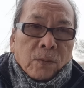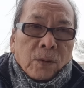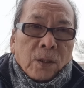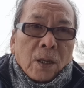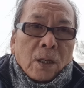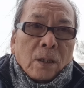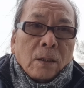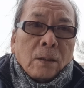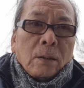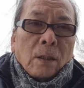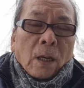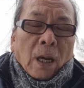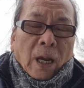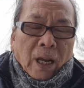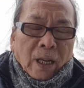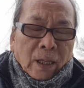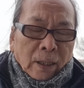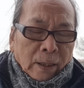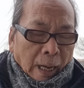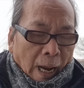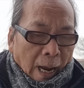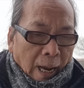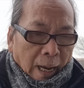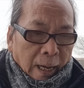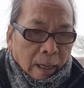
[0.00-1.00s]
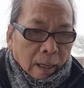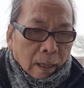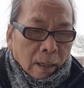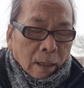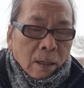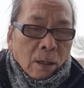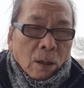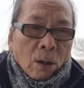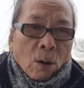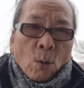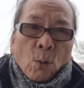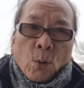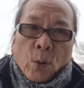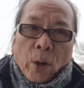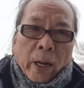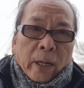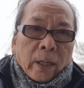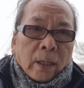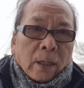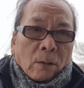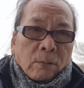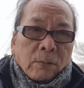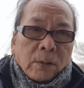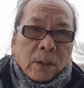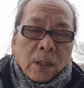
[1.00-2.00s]
Nhưng hiện tại
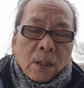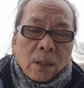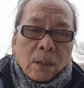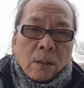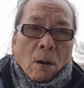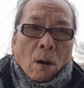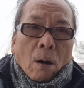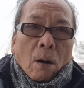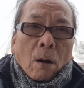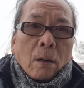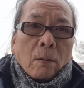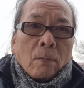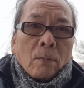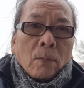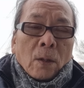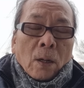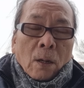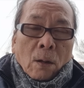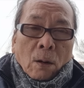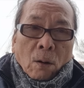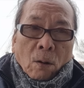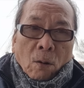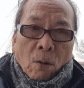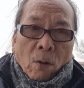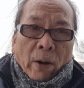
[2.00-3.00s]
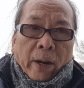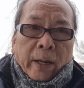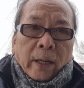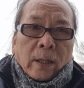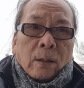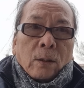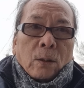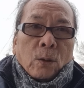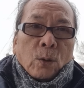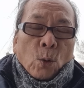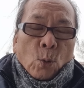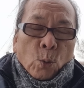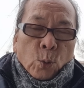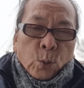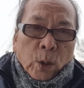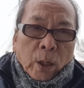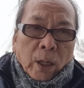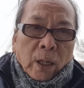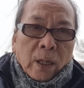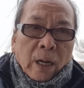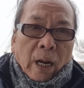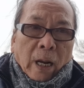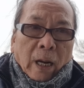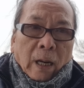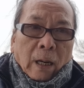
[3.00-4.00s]
Ukraine cũng chưa có loại vũ
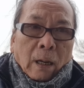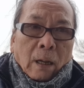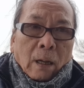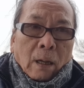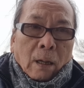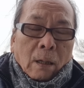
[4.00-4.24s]
khí này.